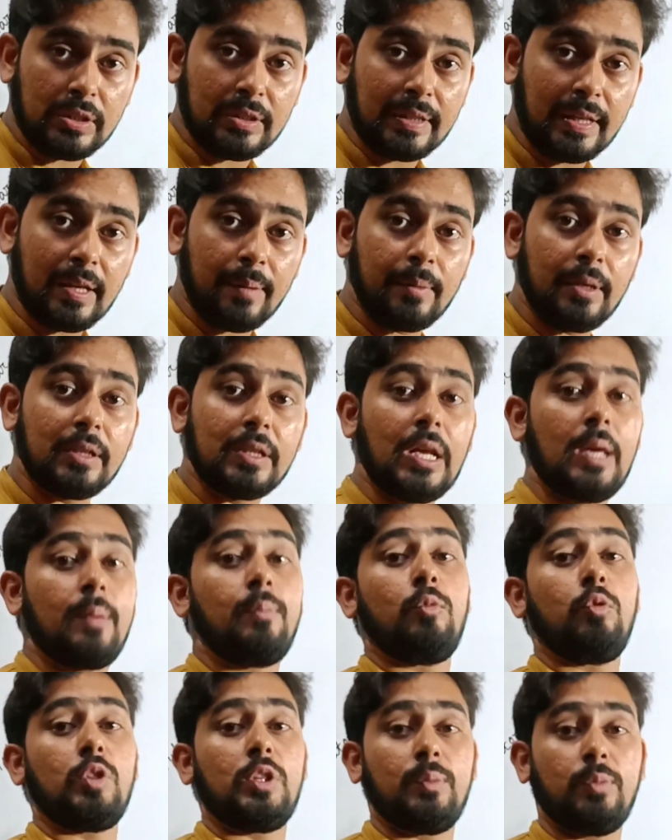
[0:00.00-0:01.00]
সেটাই আমরা
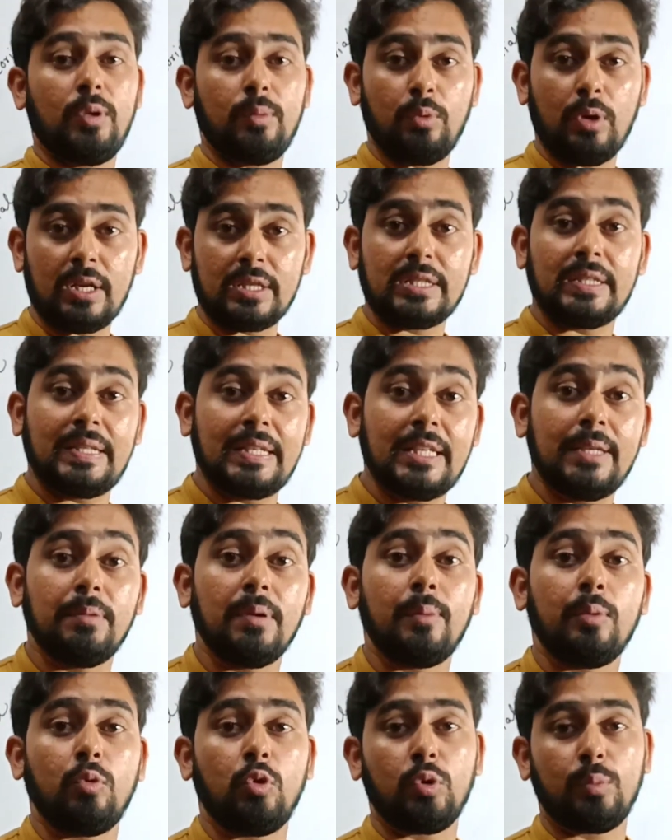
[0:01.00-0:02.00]
টাইপ করতে পারবো আর সেটা
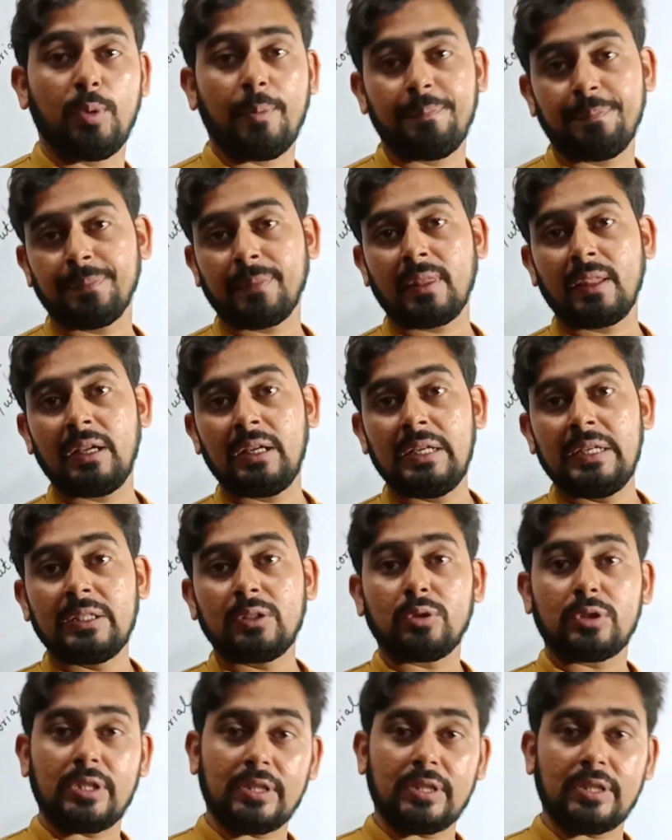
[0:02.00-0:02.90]
কিভাবে করব। তো